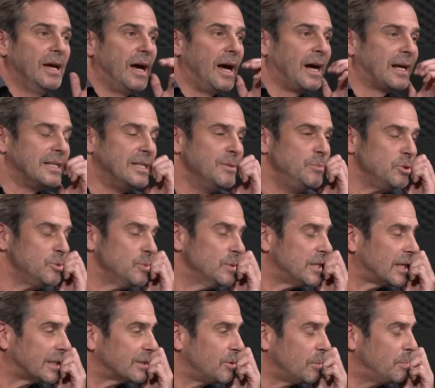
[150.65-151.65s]
a gdybyśmy
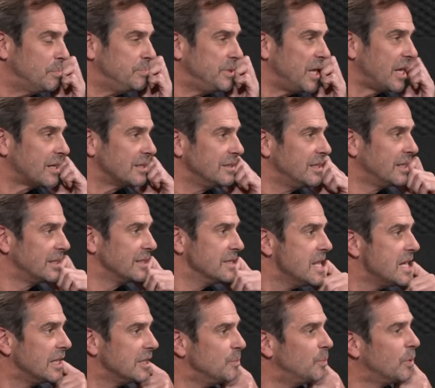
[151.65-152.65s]
tak to
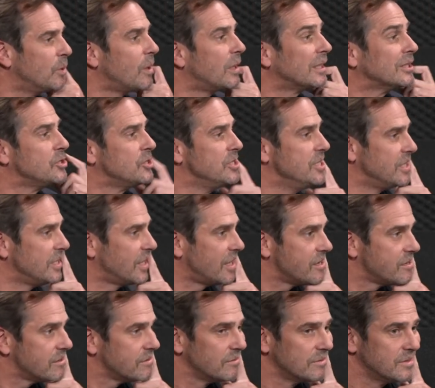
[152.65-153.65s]
pierdyknęli po
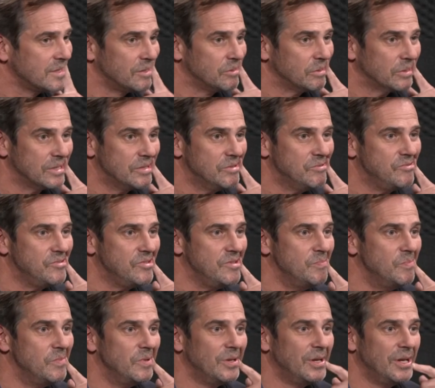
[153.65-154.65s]
łacinie, cały ten
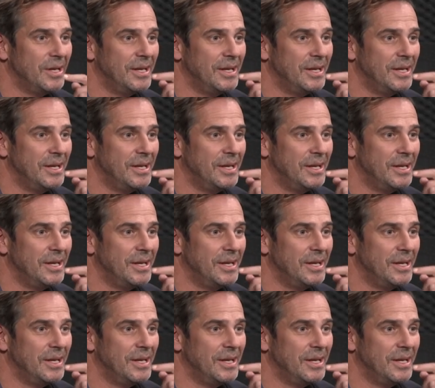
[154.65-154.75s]
film,